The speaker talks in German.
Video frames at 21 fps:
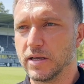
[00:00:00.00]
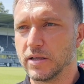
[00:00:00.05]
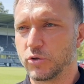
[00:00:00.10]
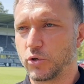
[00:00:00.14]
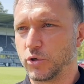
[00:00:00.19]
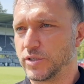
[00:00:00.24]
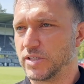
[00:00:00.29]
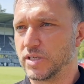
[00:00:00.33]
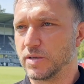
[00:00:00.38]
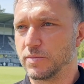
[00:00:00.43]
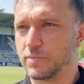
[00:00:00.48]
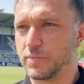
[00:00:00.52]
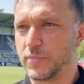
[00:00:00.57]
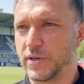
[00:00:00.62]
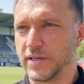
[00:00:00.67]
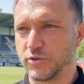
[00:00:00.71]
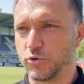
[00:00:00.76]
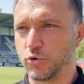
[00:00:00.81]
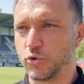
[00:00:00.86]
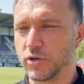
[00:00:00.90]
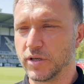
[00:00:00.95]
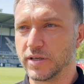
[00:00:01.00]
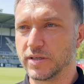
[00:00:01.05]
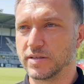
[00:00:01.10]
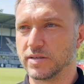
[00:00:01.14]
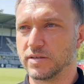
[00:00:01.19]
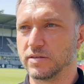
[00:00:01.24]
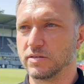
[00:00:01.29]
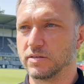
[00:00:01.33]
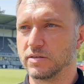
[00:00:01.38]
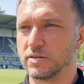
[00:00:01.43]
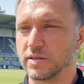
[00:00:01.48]
Trotzdem
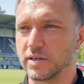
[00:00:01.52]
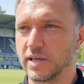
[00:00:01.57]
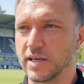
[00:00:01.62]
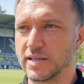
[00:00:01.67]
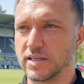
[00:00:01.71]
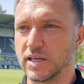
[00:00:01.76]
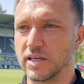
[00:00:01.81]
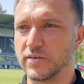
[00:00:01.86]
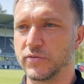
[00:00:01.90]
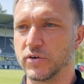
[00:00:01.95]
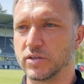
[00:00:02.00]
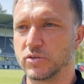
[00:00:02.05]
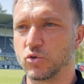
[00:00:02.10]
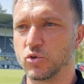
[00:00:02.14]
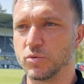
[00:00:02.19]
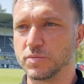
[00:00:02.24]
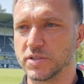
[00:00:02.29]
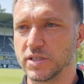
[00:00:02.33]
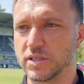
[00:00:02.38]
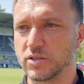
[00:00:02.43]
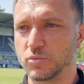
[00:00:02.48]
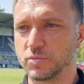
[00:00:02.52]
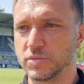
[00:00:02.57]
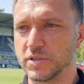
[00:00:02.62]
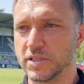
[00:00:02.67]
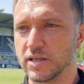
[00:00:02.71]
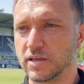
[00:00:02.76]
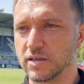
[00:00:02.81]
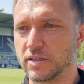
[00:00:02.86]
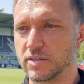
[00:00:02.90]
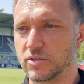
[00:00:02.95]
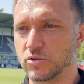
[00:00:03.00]
persönlich äh, geht es einfach darum, sich um die
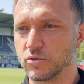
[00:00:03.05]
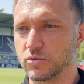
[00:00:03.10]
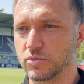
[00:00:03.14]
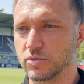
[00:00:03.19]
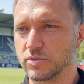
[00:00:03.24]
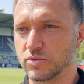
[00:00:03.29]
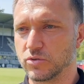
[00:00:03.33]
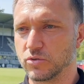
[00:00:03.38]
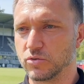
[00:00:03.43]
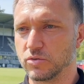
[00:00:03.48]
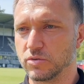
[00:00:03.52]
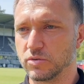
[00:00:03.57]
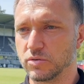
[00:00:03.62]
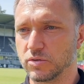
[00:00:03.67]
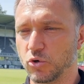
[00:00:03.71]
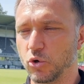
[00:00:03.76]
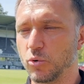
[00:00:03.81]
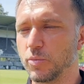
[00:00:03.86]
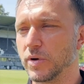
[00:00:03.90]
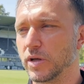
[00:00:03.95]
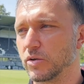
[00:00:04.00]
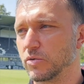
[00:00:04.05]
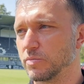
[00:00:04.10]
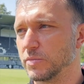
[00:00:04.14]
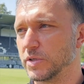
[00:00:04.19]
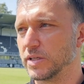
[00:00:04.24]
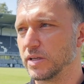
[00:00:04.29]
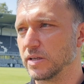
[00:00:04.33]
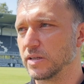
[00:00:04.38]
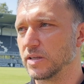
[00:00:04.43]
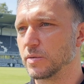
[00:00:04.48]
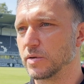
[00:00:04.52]
Dinge zu, zu kümmern und mit
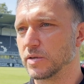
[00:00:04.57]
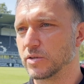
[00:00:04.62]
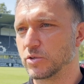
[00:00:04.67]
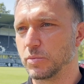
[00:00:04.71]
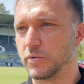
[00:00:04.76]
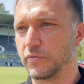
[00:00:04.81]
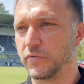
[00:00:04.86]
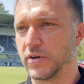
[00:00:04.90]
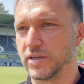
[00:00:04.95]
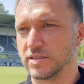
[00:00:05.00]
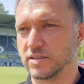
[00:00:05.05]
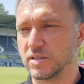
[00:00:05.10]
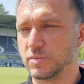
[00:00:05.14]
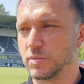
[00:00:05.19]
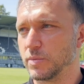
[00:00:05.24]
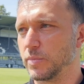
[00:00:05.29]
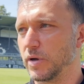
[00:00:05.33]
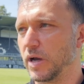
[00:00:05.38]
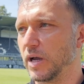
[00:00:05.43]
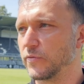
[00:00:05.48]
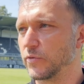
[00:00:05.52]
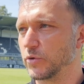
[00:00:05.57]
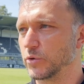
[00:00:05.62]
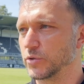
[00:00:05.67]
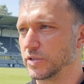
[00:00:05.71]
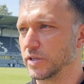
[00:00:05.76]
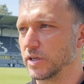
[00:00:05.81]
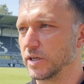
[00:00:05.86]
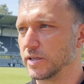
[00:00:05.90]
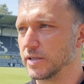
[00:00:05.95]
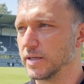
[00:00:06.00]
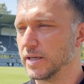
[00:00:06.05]
den Dingen zu befassen, die man beeinflussen
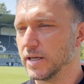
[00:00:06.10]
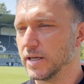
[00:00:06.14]
kann.